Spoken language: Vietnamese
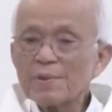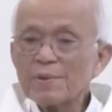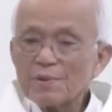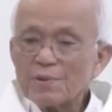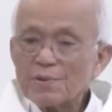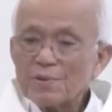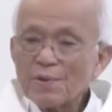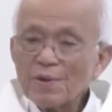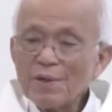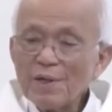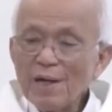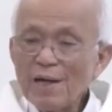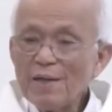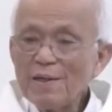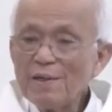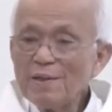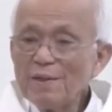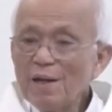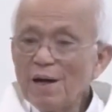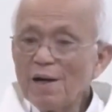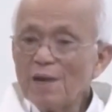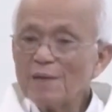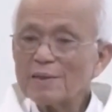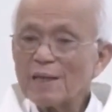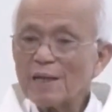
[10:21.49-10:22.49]
Cho nên
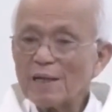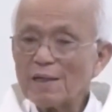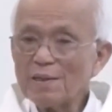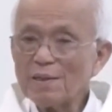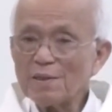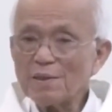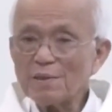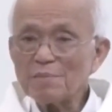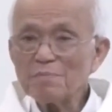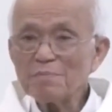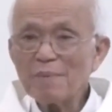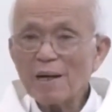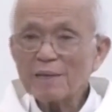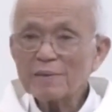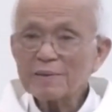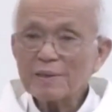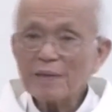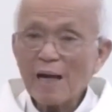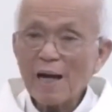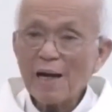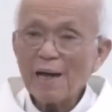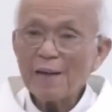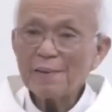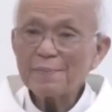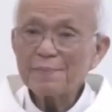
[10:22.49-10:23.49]
nơi thánh nữ
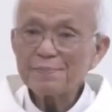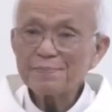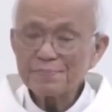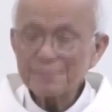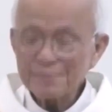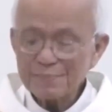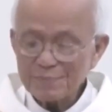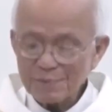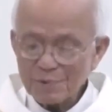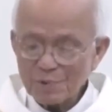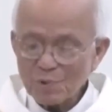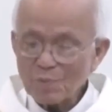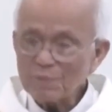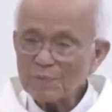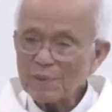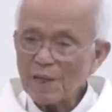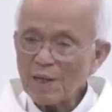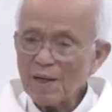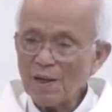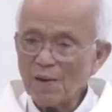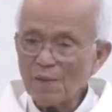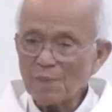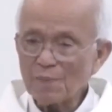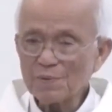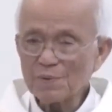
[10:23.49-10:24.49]
Marta chúng ta
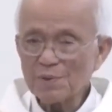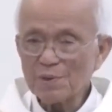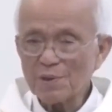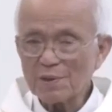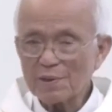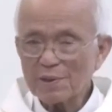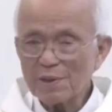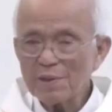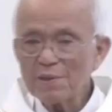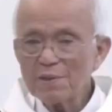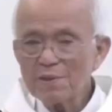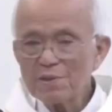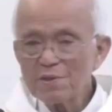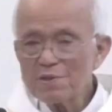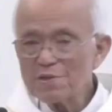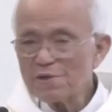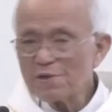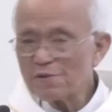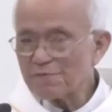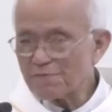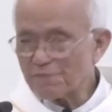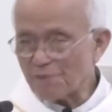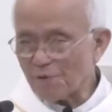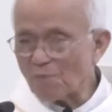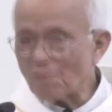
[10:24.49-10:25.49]
học được cái gương
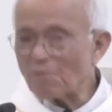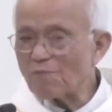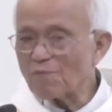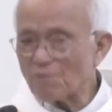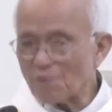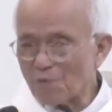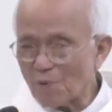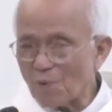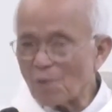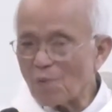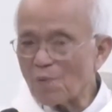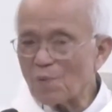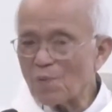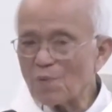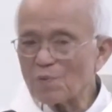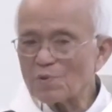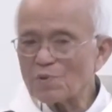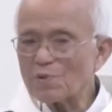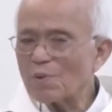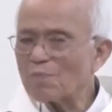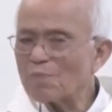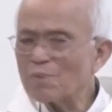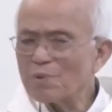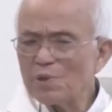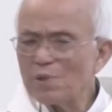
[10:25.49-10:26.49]
phục vụ
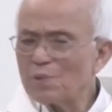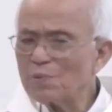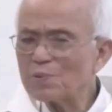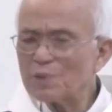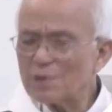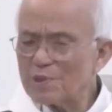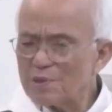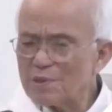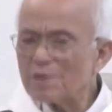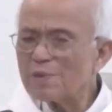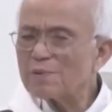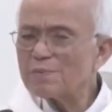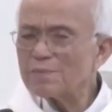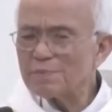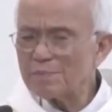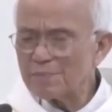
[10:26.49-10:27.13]
trong yêu thương